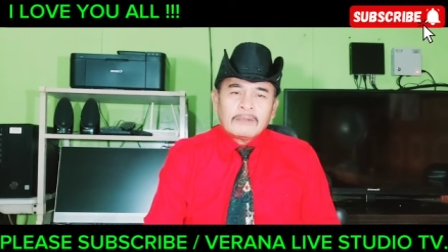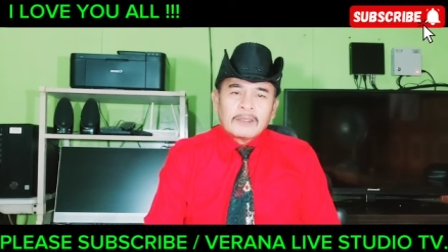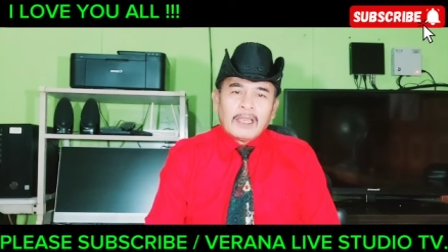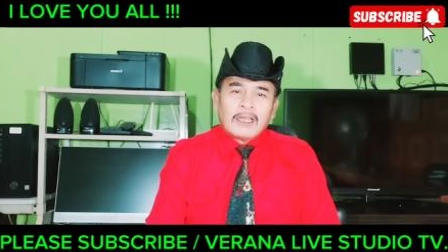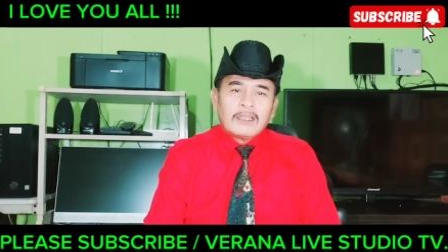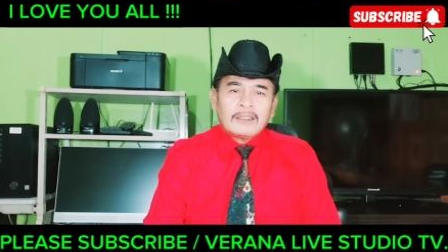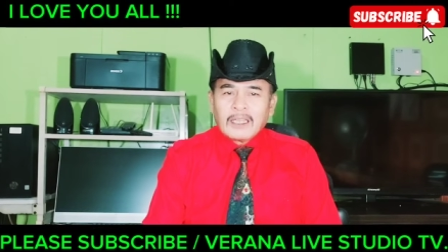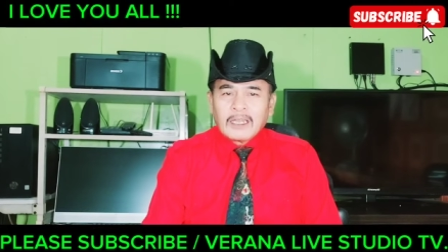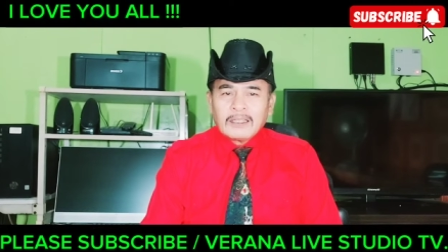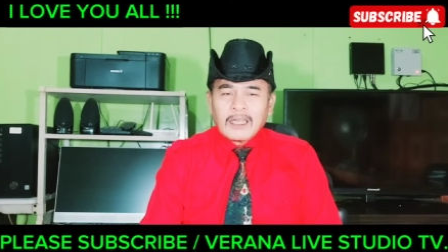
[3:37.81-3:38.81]
Talagang
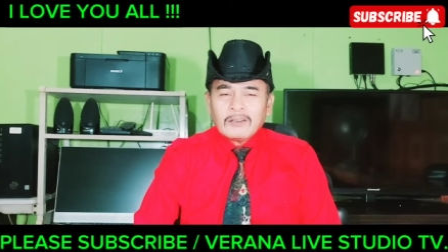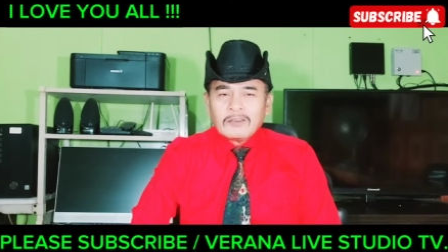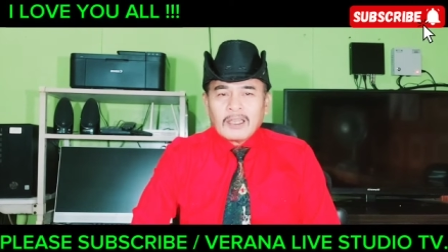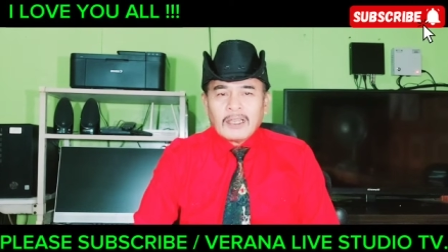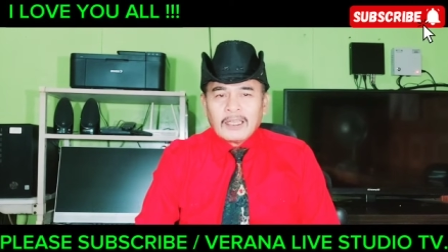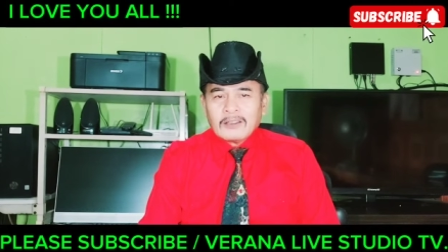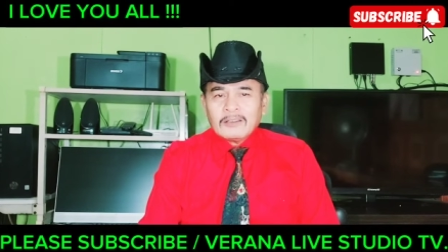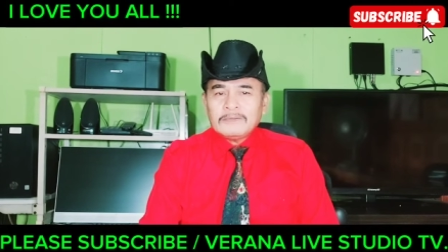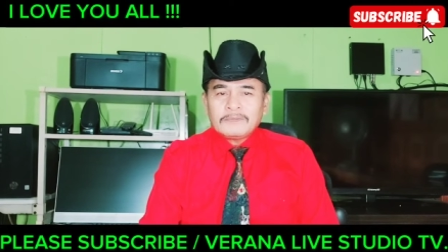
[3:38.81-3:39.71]
tarantado talaga ito.